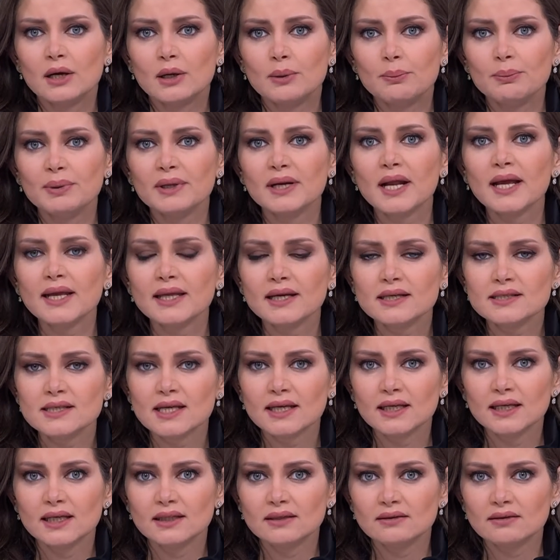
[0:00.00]
برأيك
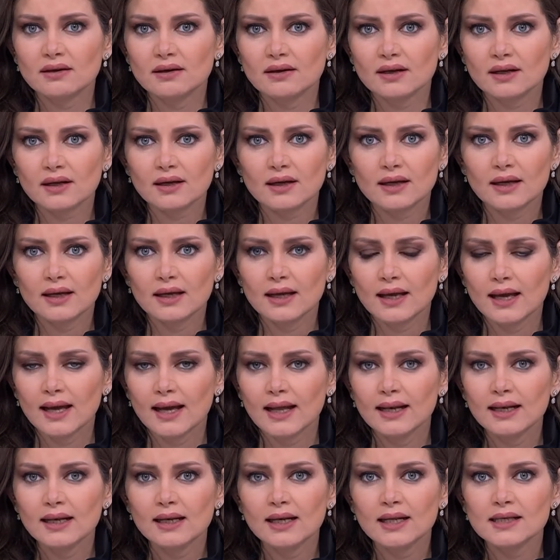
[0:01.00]
سيد طارق
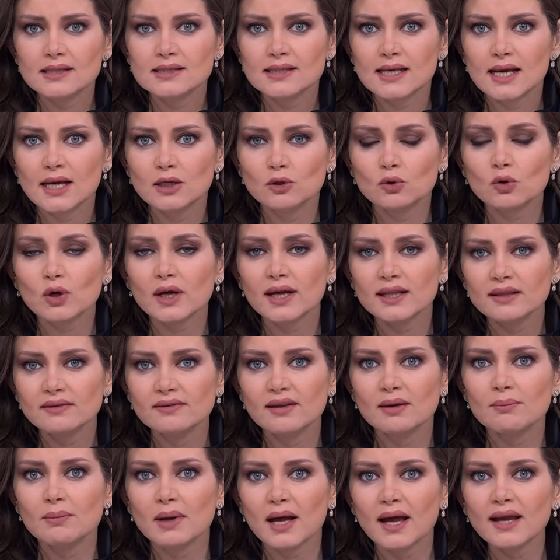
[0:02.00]
هل
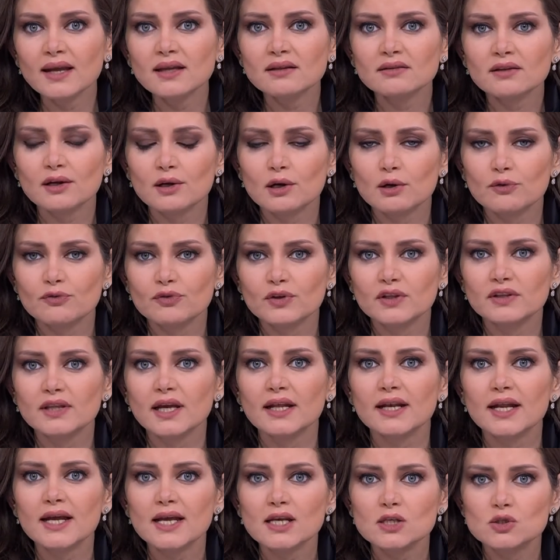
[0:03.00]
سيقدم أي طرف
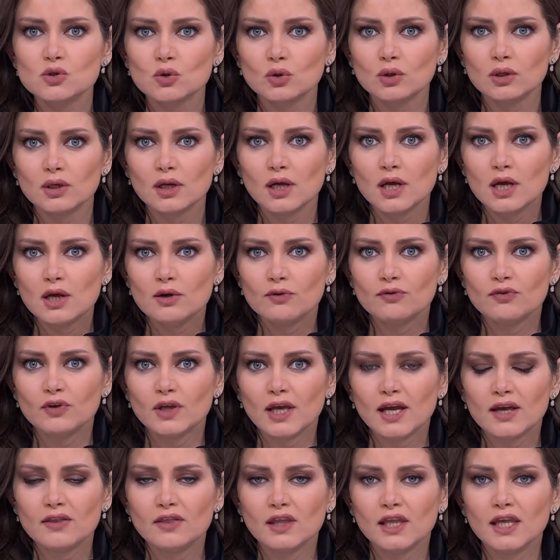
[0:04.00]
تنازل
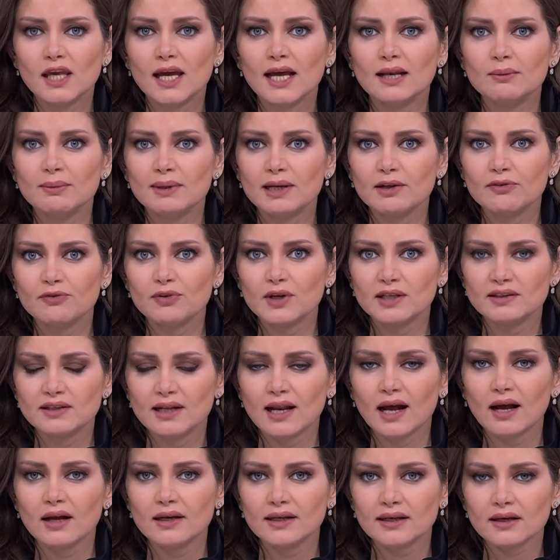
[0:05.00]
في هذه الملفات
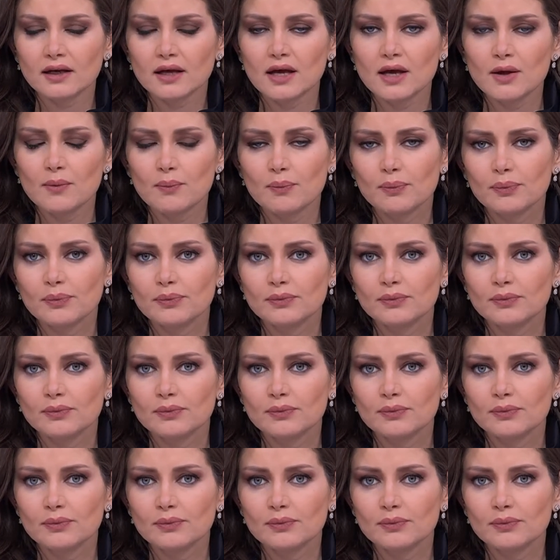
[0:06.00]
العالقة؟